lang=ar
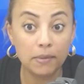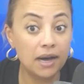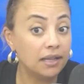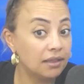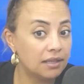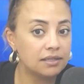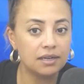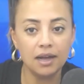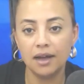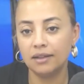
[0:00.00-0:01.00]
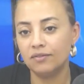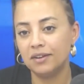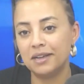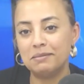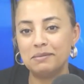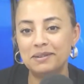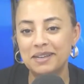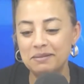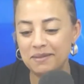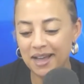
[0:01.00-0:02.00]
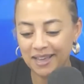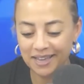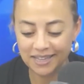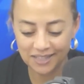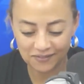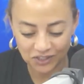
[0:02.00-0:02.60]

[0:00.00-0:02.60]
التصريحات في الكلمة بالكلمة حكايتنا فاش